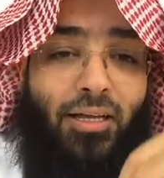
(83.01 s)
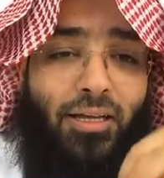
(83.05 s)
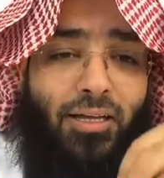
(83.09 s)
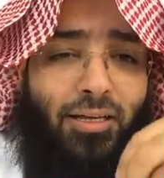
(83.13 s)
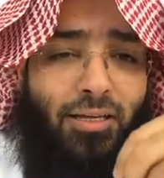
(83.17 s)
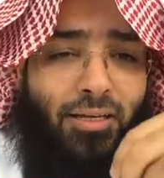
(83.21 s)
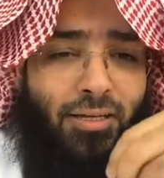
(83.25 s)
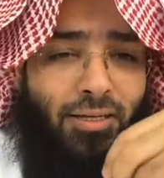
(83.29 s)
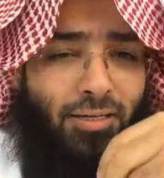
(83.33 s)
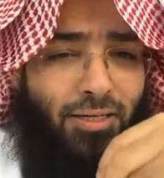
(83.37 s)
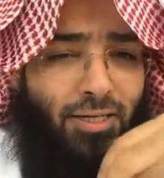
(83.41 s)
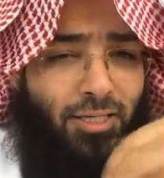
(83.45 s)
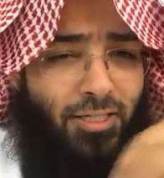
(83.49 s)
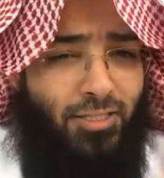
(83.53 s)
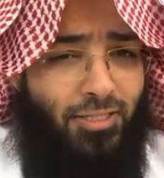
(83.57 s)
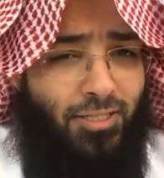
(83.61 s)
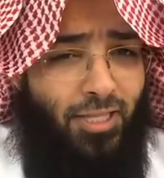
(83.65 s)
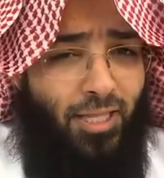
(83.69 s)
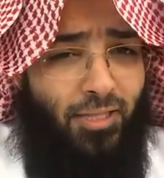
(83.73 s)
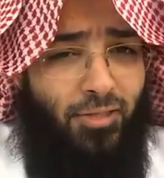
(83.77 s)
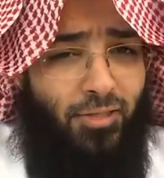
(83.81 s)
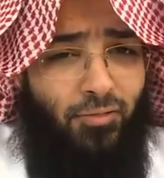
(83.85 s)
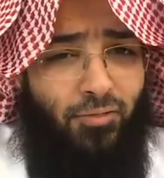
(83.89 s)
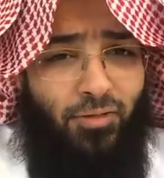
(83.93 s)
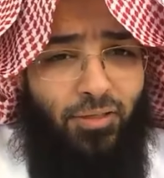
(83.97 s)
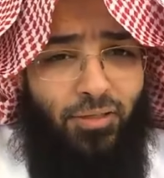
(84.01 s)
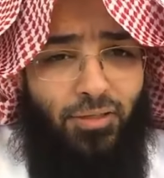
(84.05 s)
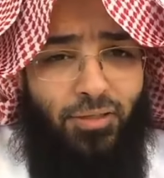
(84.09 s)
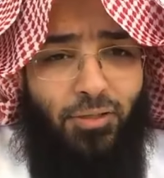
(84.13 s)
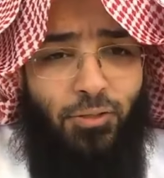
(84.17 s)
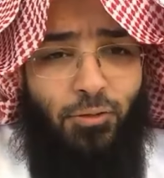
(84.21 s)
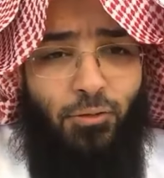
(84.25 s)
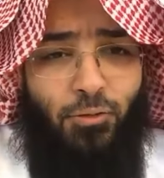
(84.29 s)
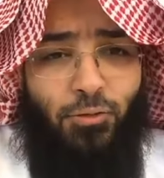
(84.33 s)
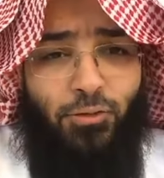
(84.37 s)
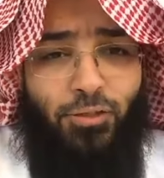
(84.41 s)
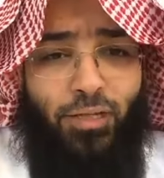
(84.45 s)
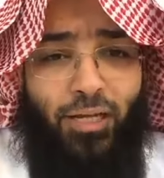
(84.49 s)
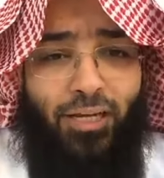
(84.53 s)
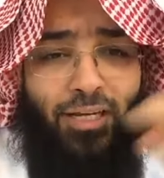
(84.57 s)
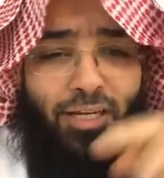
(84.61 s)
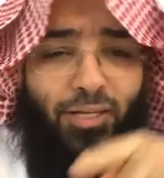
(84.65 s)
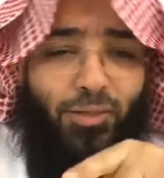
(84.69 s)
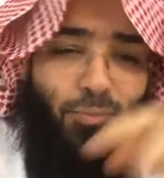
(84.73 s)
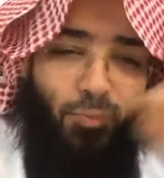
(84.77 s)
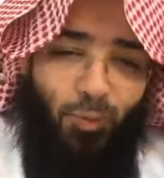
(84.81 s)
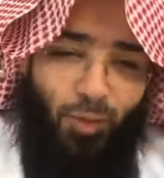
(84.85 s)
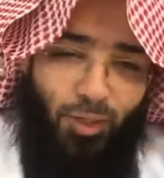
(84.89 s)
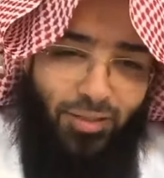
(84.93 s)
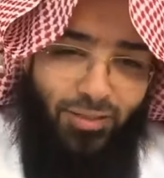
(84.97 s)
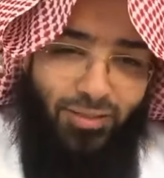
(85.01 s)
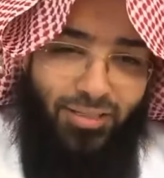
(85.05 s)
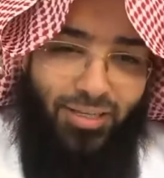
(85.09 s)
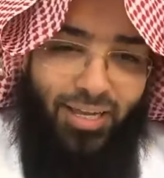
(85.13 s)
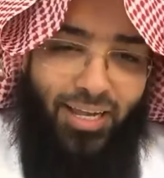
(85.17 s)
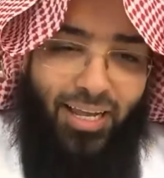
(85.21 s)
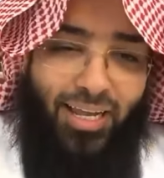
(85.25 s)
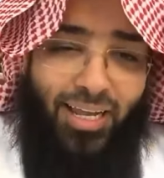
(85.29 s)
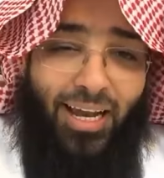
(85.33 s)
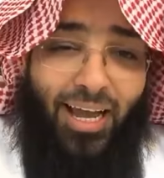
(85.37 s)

آه، نستدفع كل طريق مؤدي